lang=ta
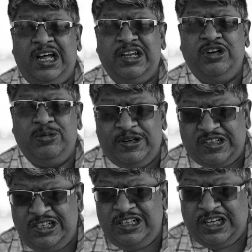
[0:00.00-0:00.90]
ஆறு ஏழு
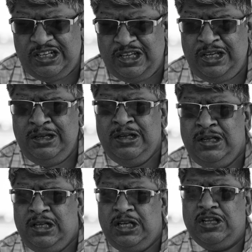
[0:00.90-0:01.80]
பர்சன்ட் ஆகி
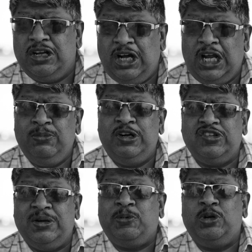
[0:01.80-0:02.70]
இந்த
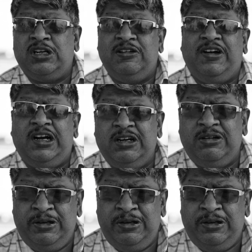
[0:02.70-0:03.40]
கவர்மெண்ட் சப்போர்ட்டில் வாழ